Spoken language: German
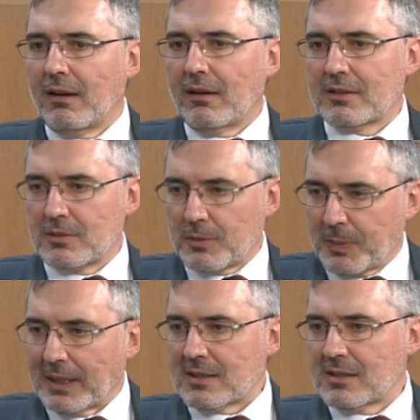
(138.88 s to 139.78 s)
zu,
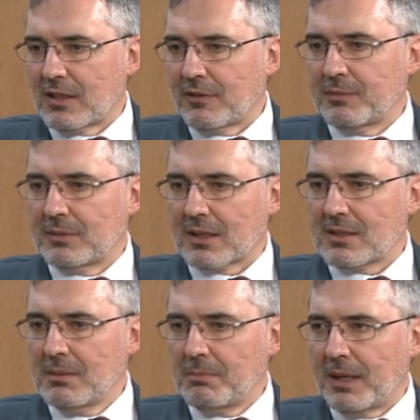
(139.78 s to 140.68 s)
spätestens auf dem
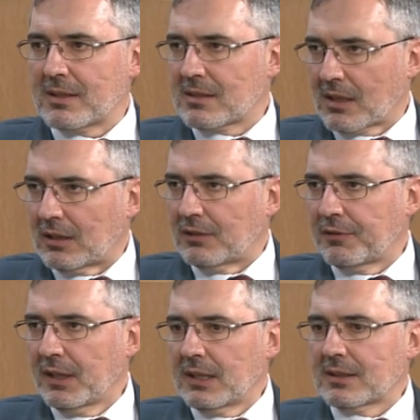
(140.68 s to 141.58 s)
Taksimplatz
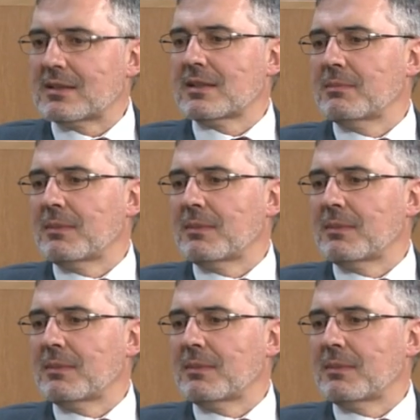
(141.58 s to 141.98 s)
drauf, dass es eben